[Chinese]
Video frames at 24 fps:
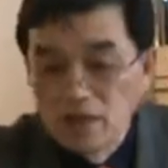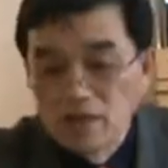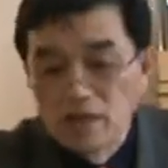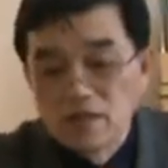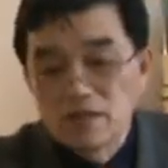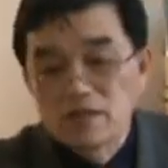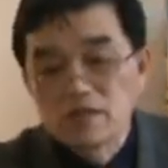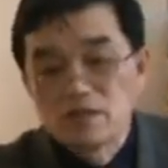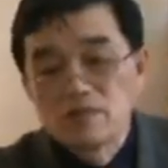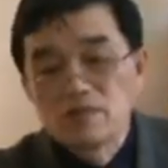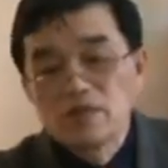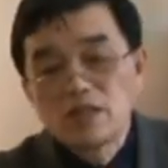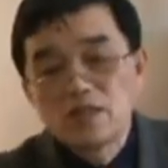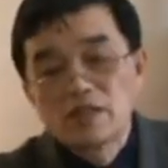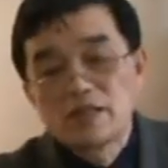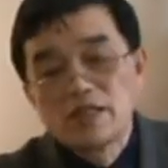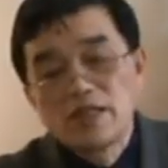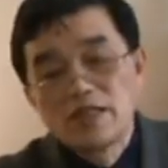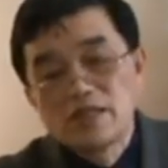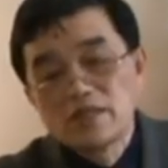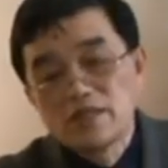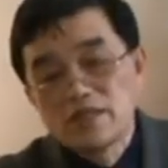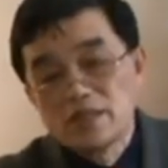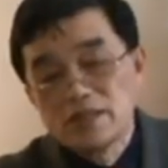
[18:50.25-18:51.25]
那什么叫
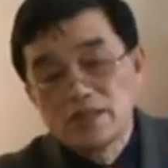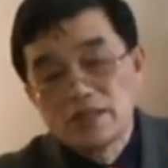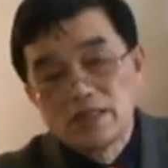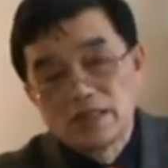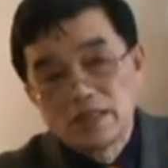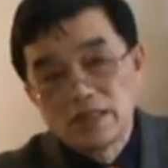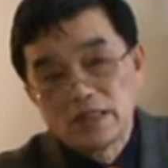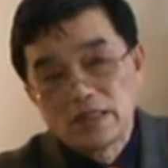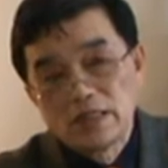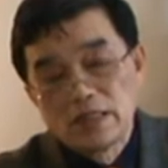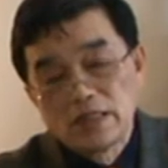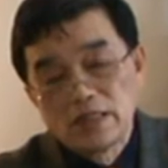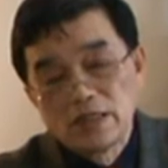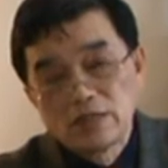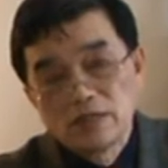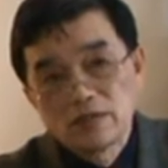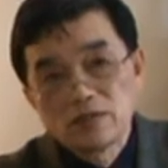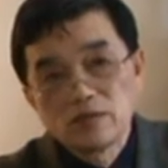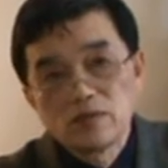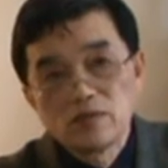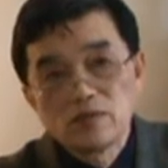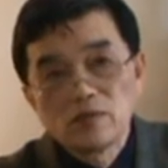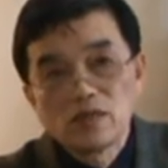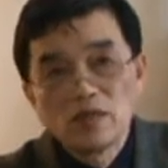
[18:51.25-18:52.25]
天启形象呢？就
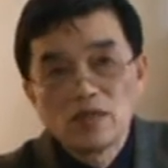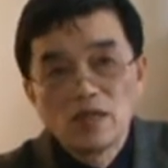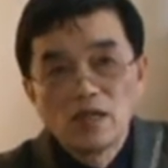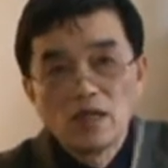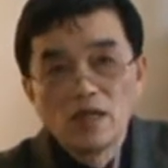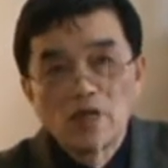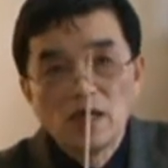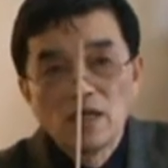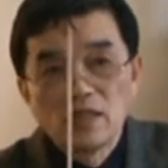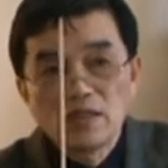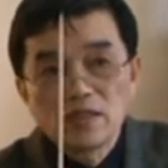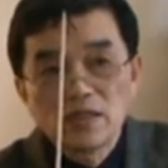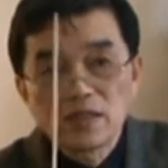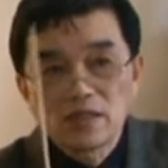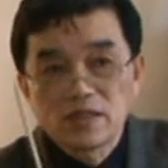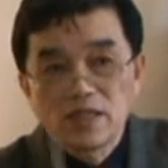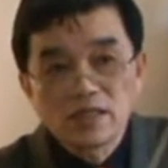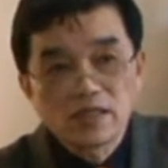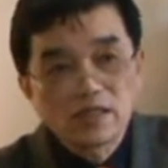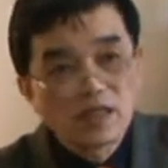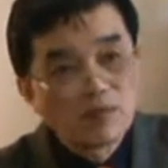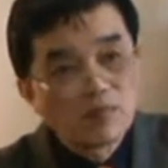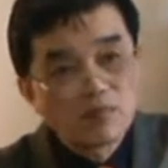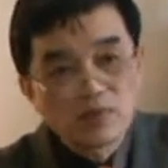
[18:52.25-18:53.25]
是说这个
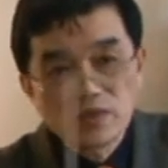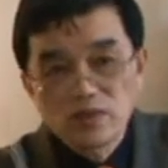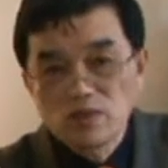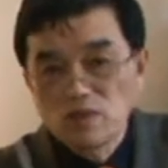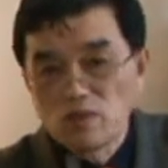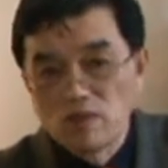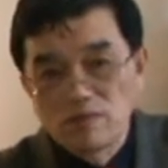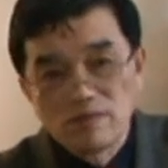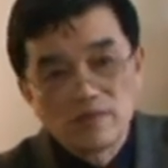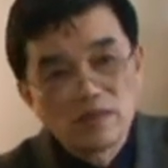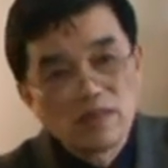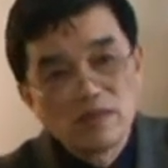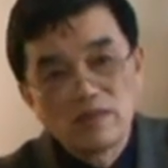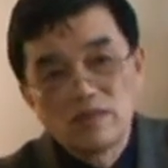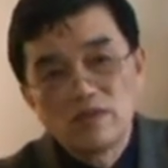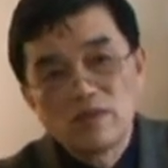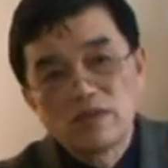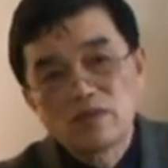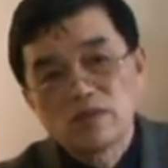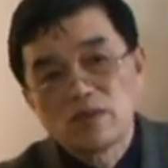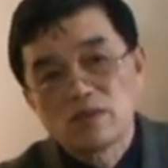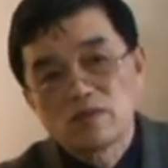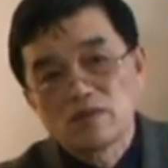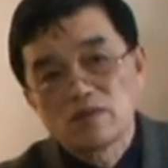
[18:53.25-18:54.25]
上帝不是我们人
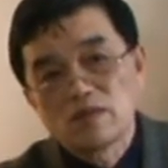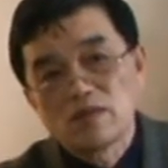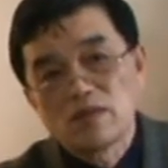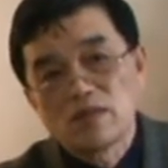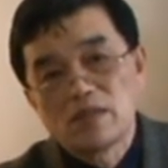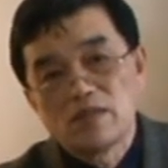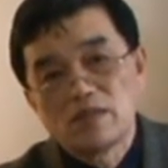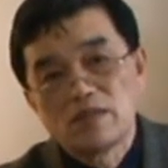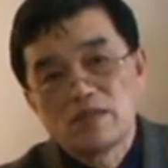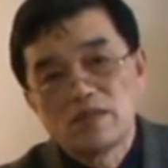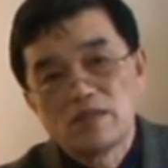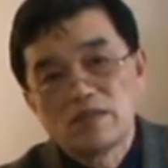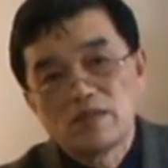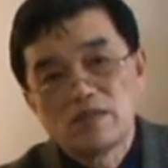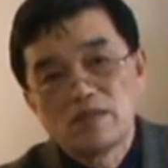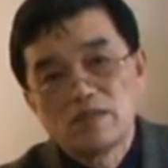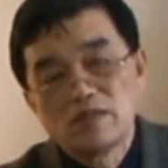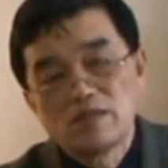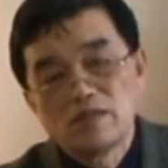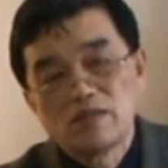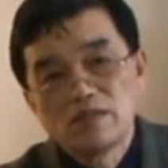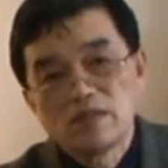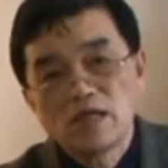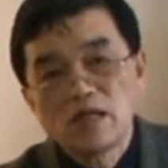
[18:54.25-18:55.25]
类造出来
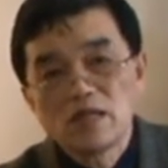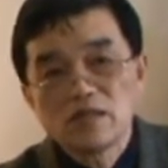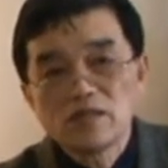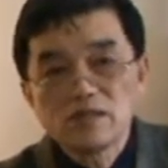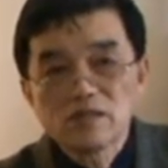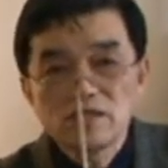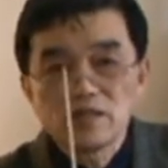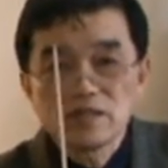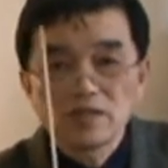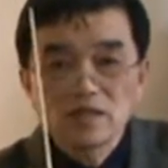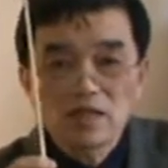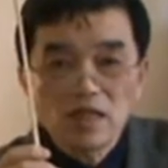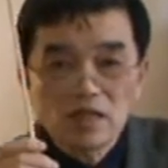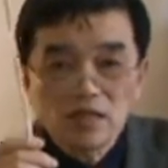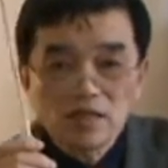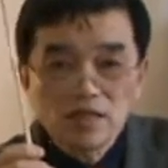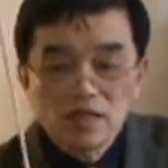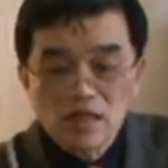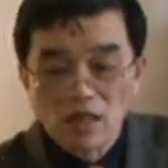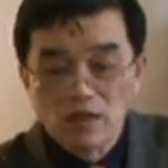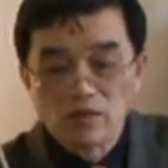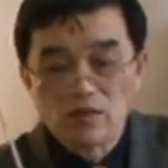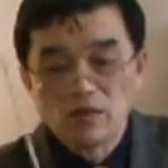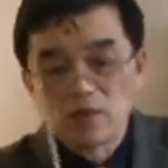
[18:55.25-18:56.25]
的，他就是他
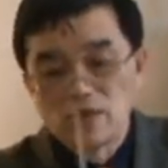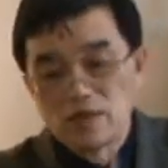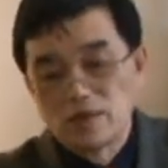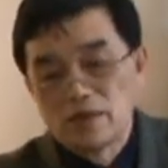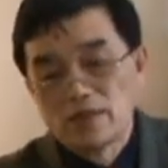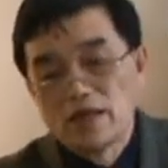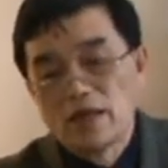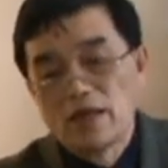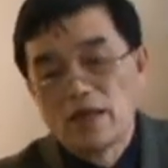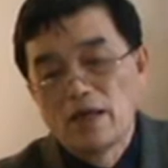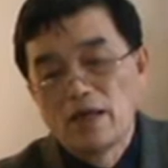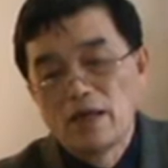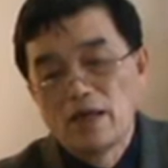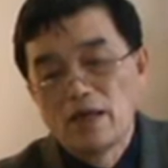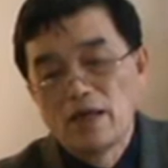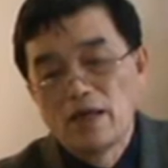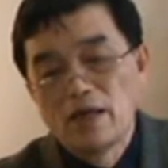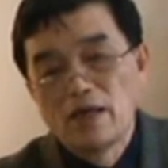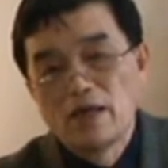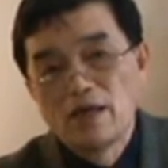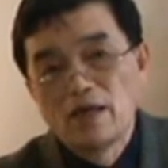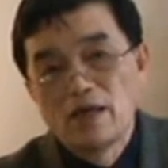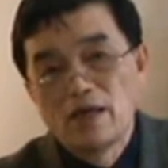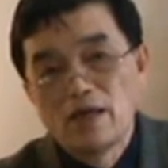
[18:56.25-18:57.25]
自然存在，
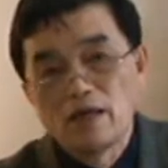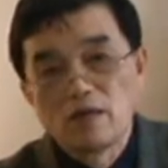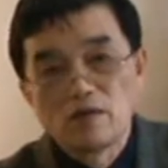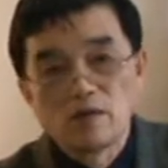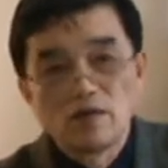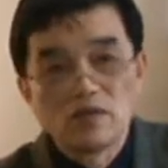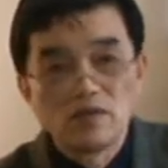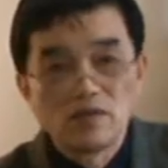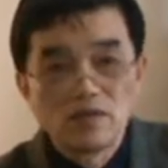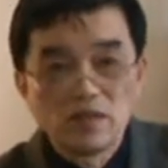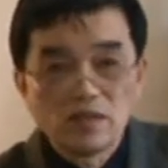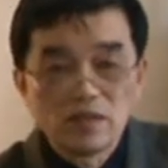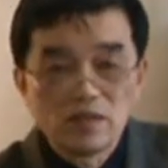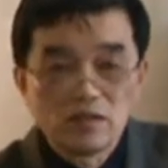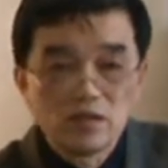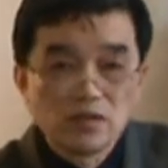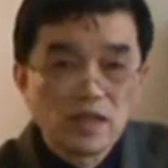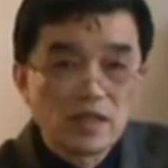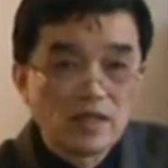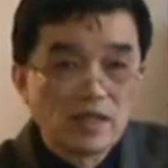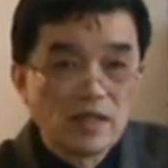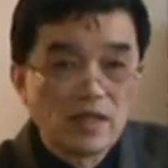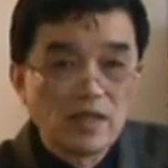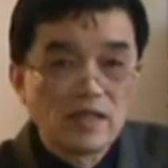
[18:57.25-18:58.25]
哎，就
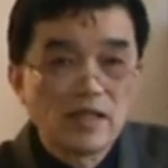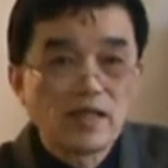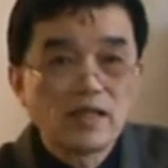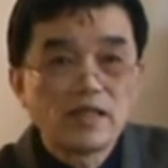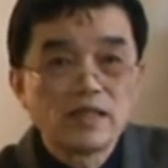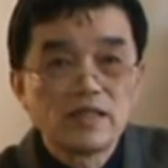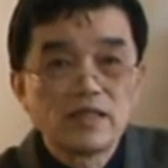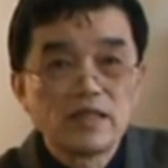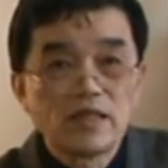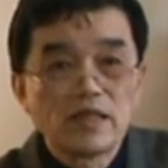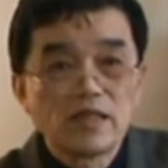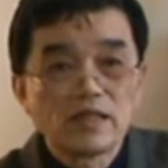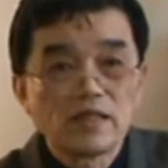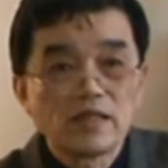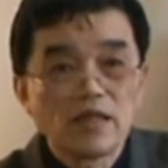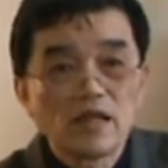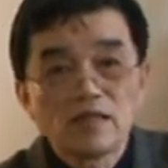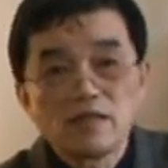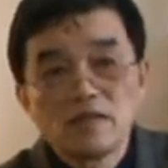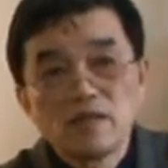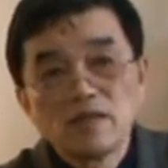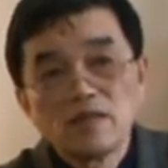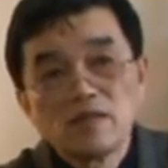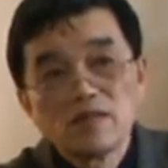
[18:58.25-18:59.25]
像能量一样，
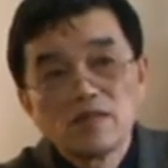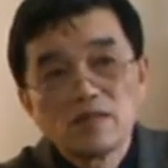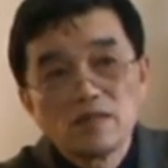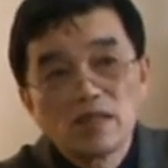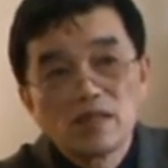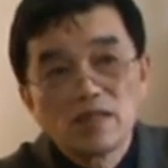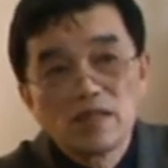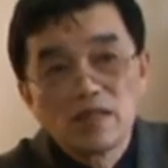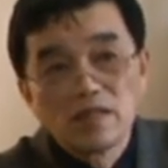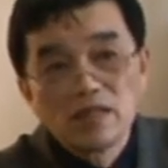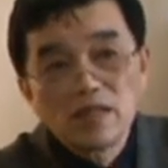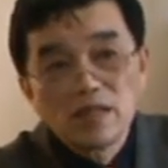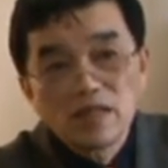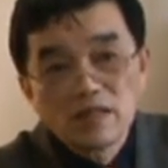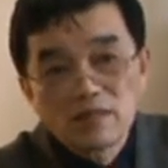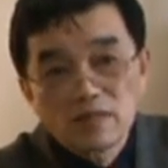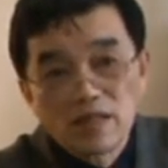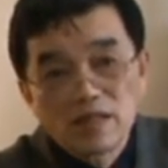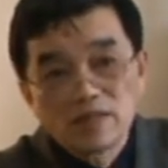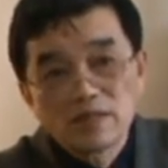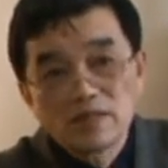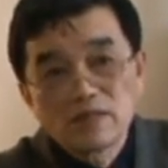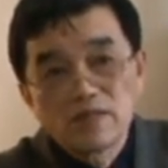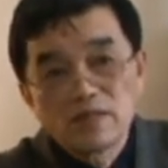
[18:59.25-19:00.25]
他。它能量
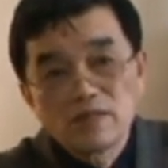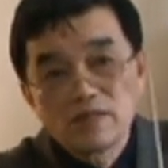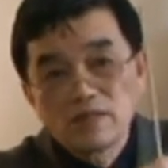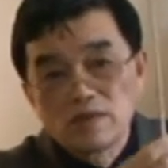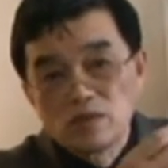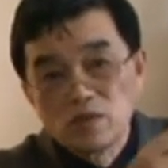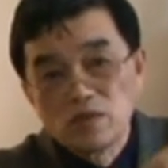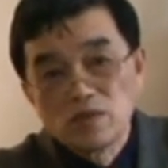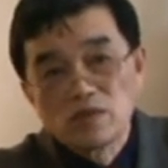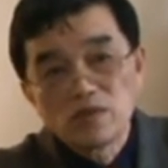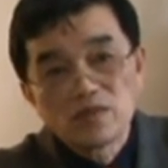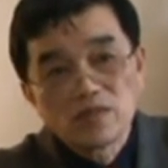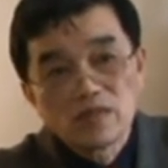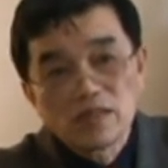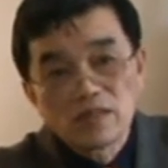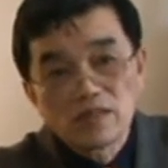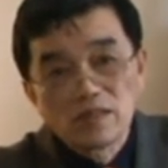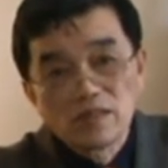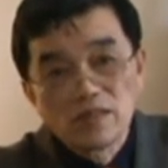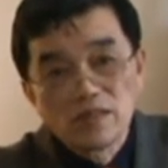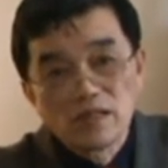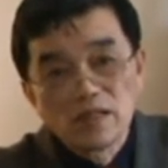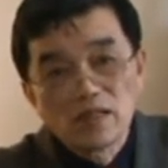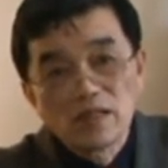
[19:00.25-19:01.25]
产生，宇宙产
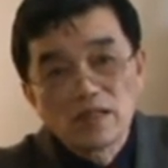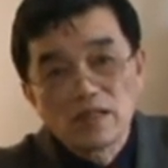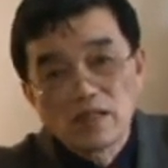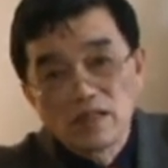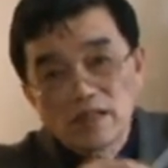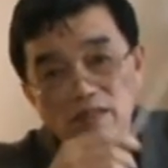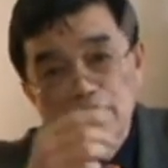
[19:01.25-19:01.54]
生能量来